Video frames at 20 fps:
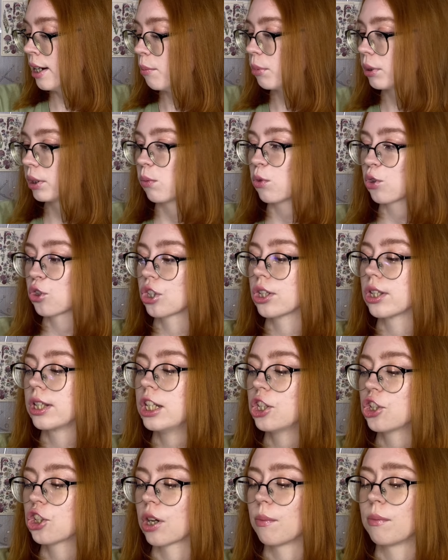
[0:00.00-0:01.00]
потому что
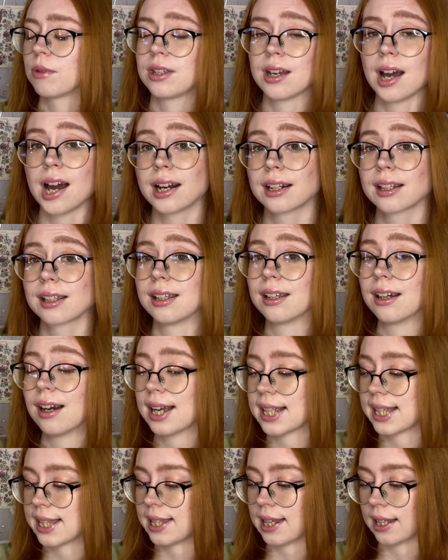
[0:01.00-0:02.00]
слишком яркие
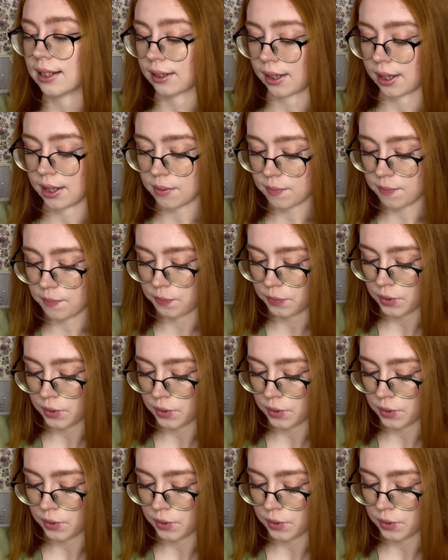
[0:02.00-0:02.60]
оттенки.